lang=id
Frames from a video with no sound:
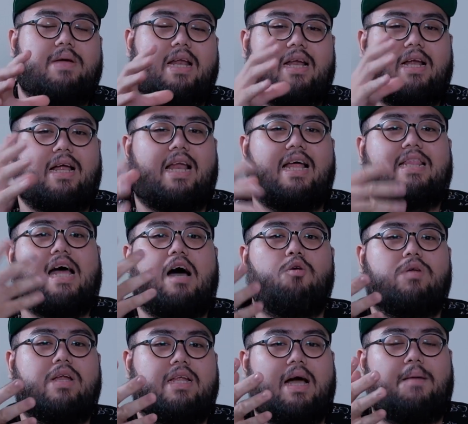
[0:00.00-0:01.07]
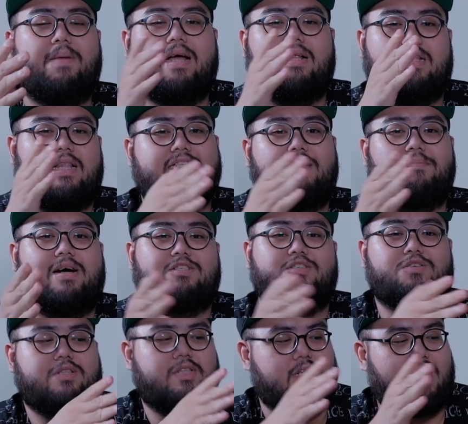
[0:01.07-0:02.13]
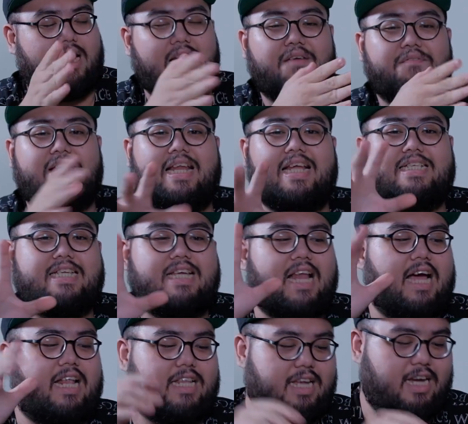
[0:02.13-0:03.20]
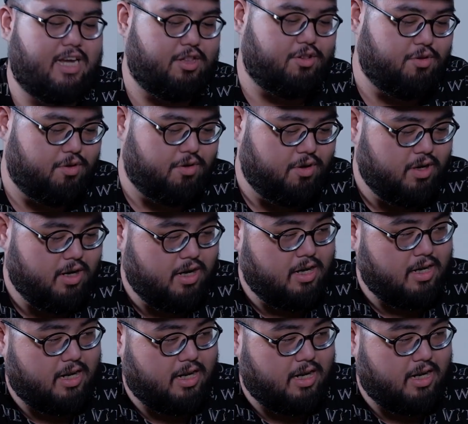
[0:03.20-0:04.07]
biar kalian tahu nih apa yang tadi saya maksud terdefinisi lah intinya gitu.